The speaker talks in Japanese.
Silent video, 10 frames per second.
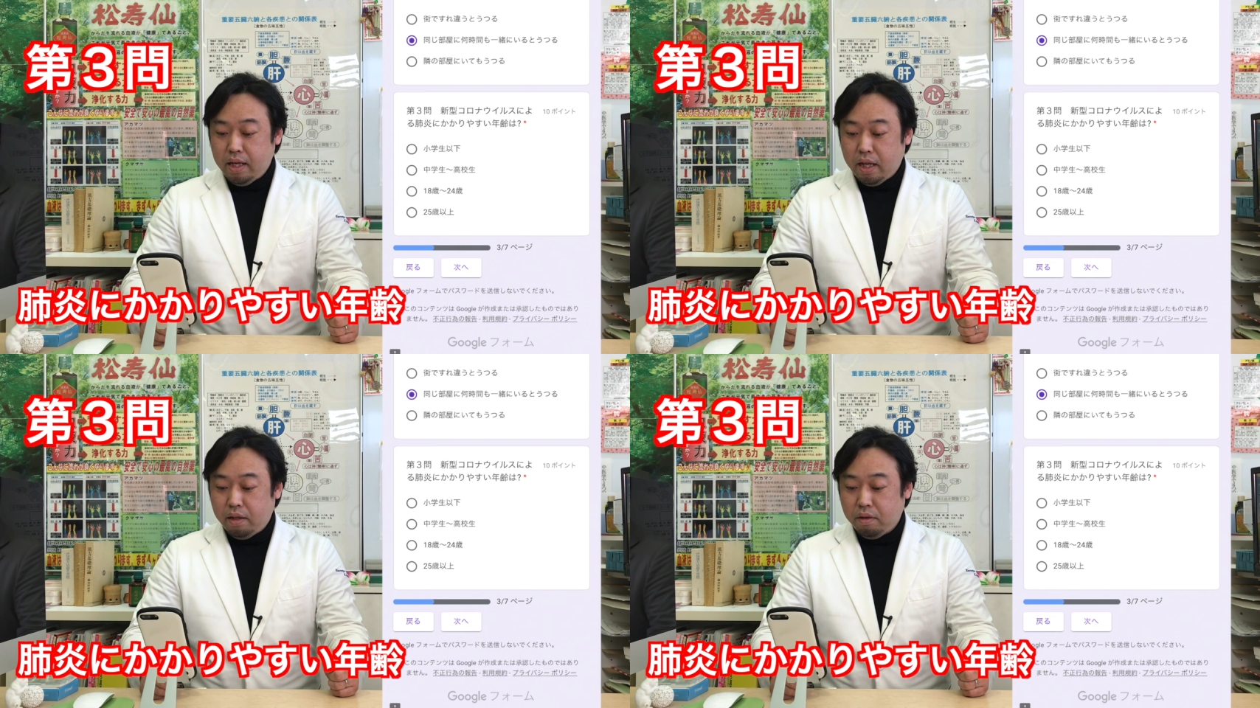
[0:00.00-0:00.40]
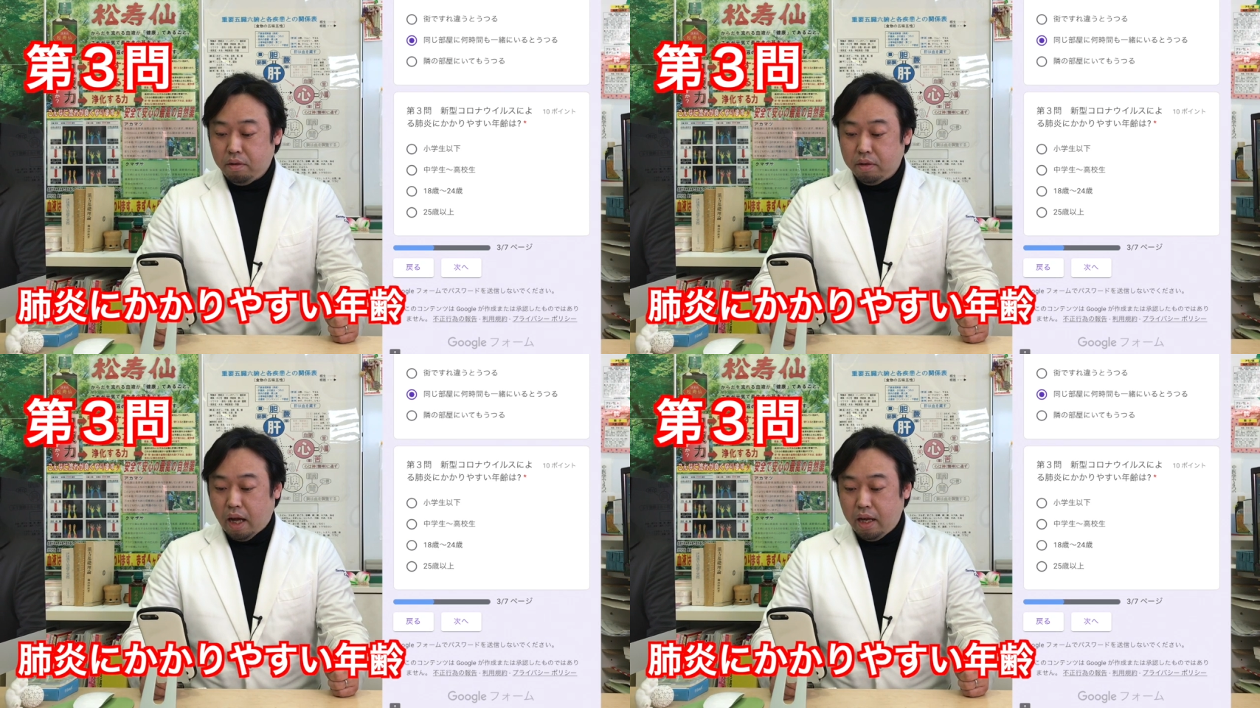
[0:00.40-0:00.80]
炎
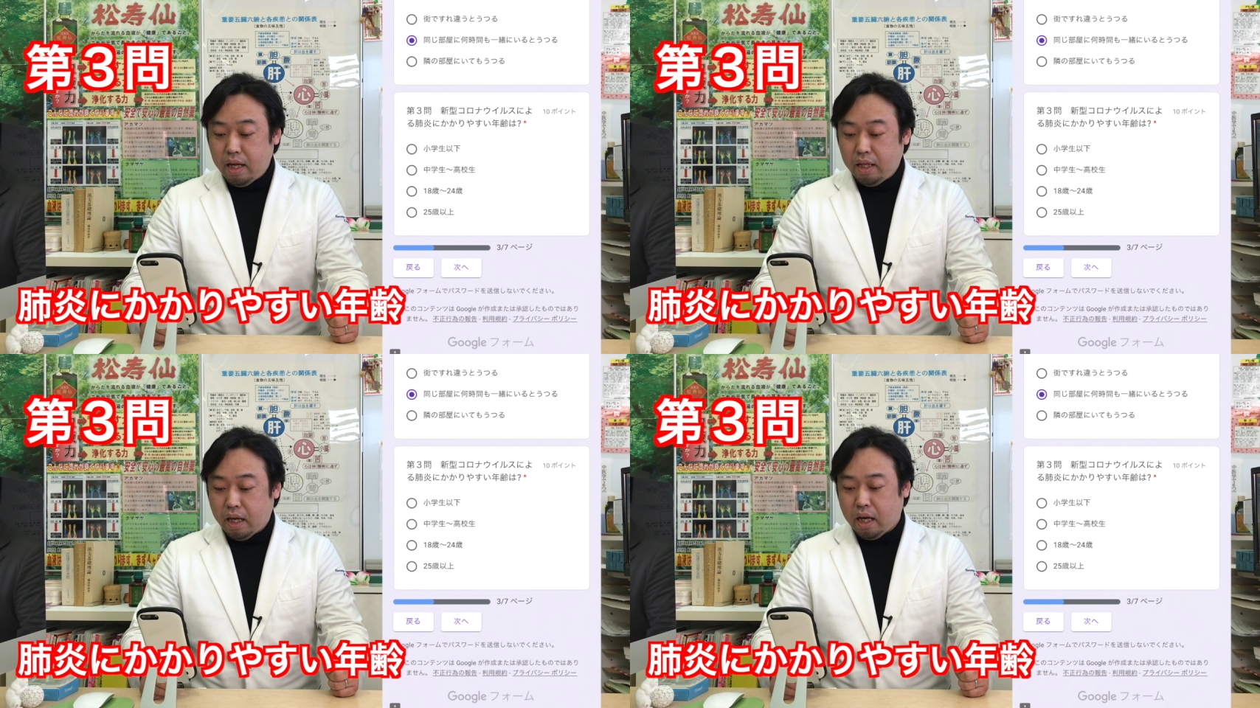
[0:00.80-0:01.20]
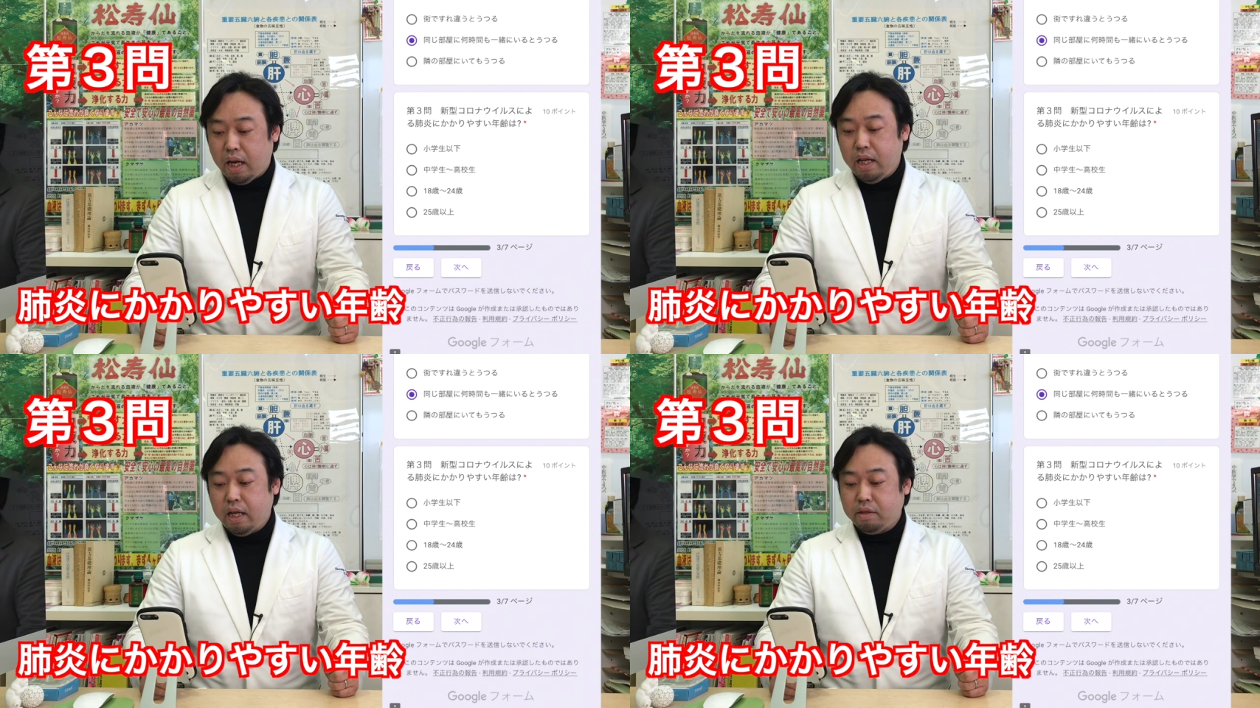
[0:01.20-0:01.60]
の肺炎にか
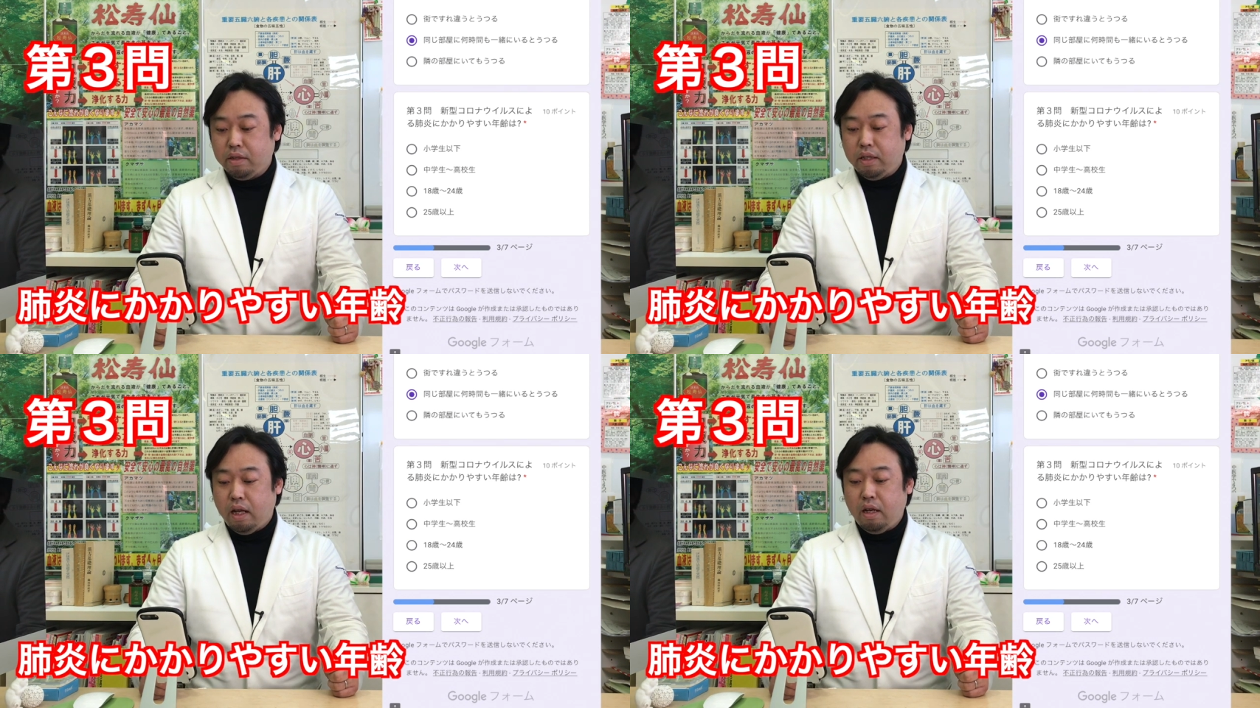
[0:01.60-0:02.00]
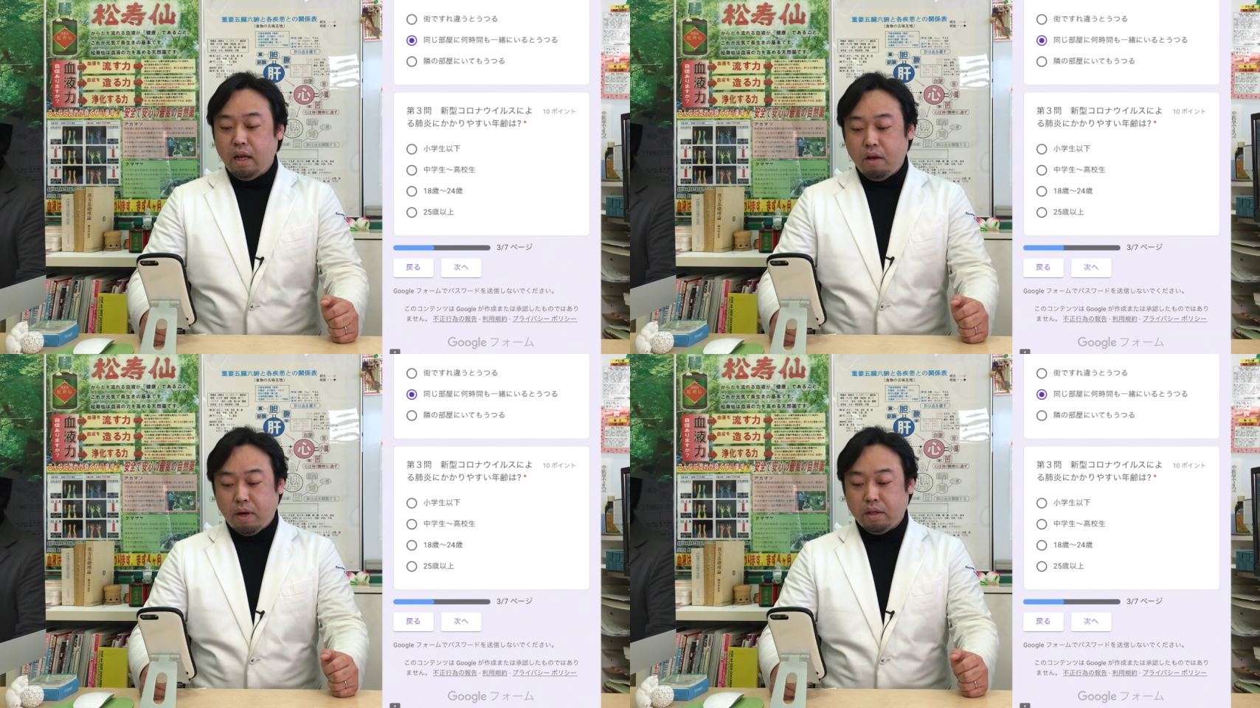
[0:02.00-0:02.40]
かりやすい年
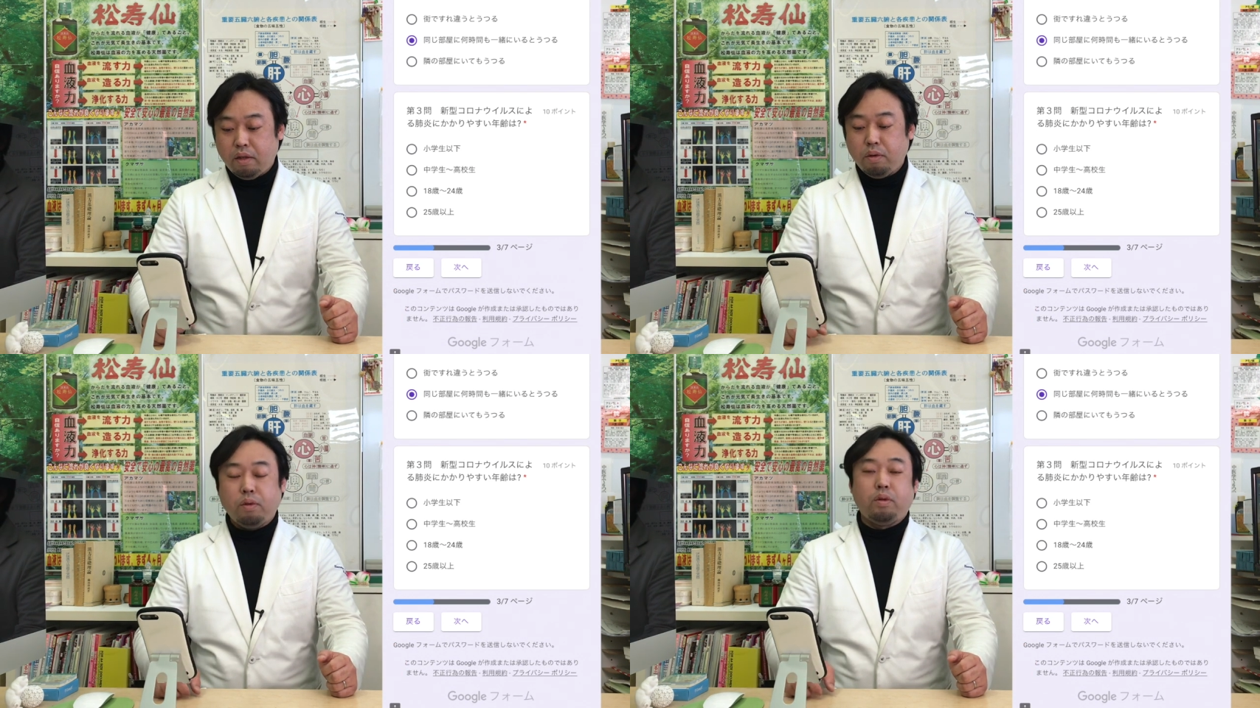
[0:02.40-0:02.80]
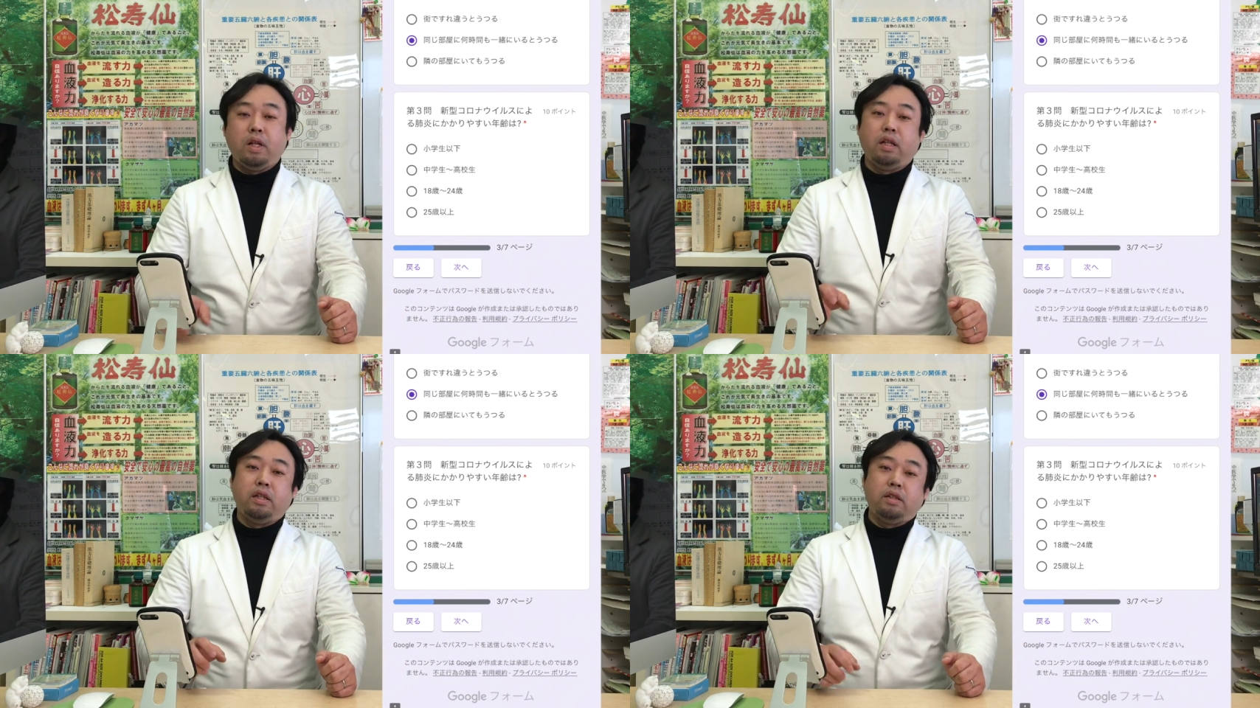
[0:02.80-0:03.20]
齢はっていうこと
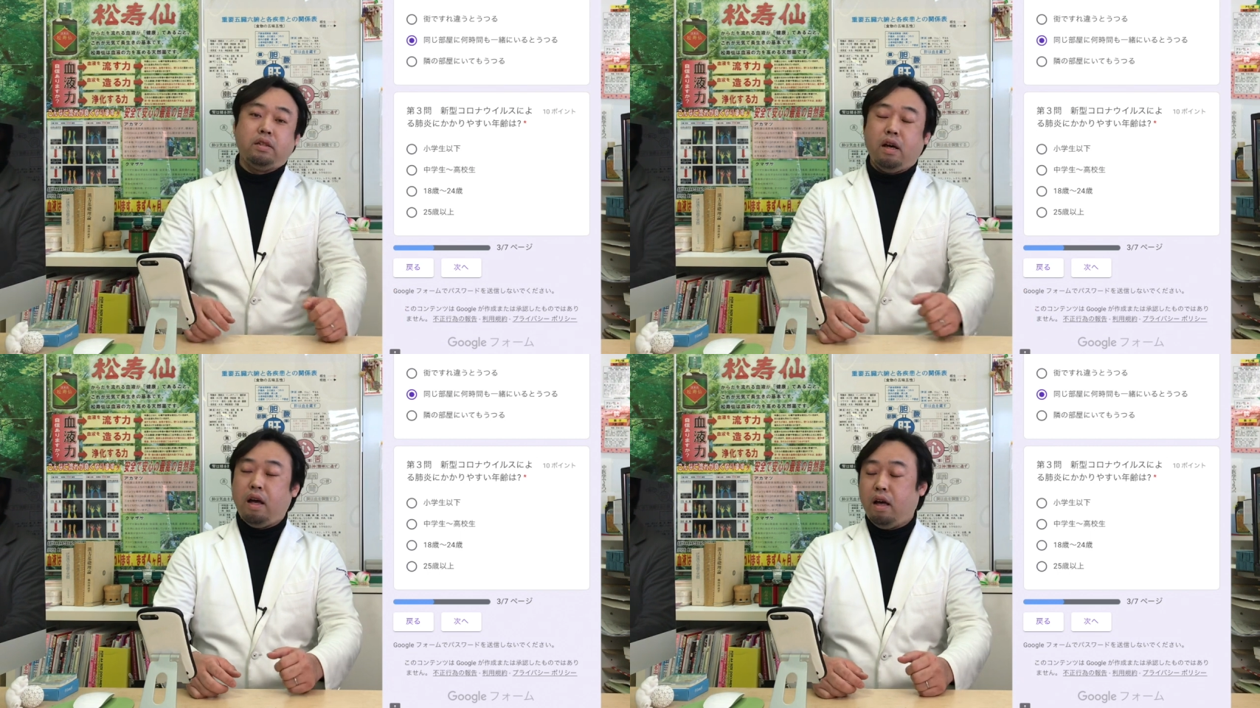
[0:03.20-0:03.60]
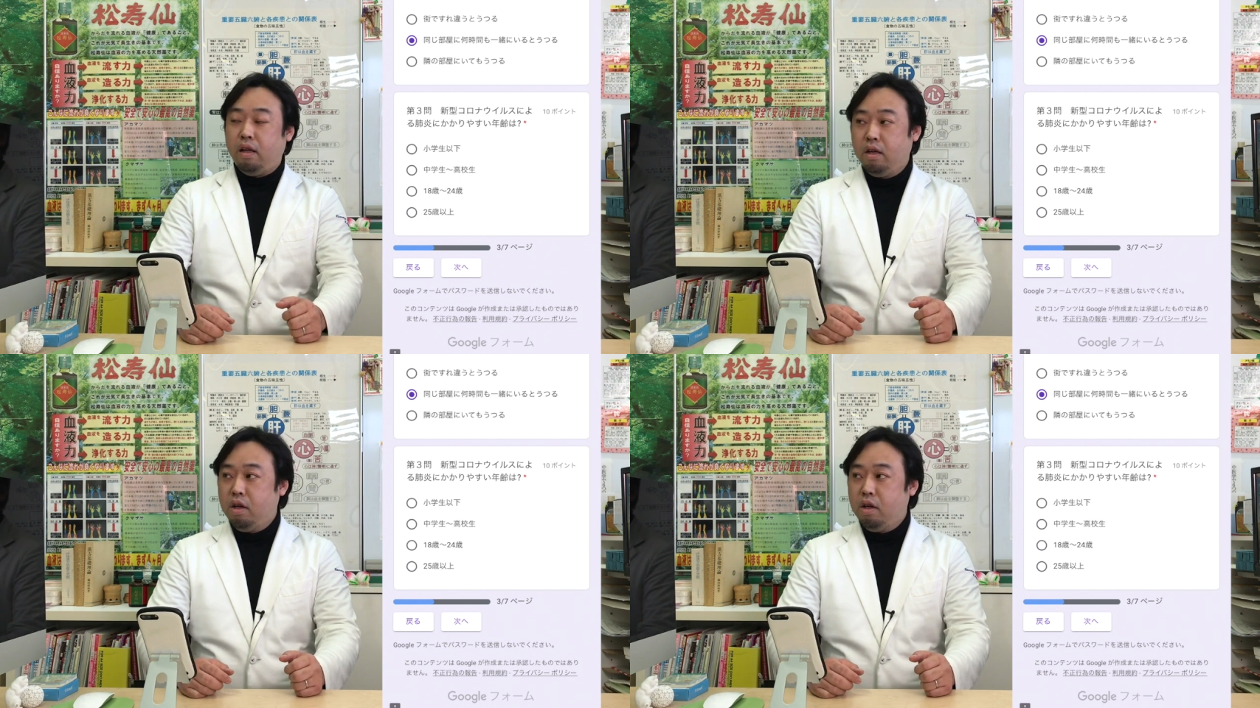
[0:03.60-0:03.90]
なんですが